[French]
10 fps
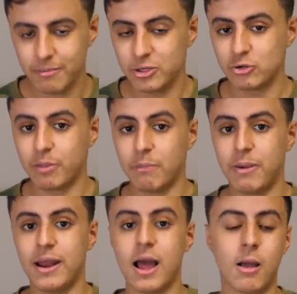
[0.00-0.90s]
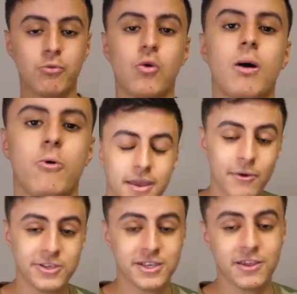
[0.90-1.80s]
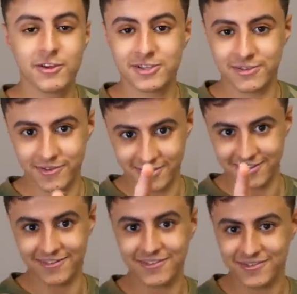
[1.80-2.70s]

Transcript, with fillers: mais je ne parle pas l'arabe couramment. Et oui, c'est d'ailleurs, ça va.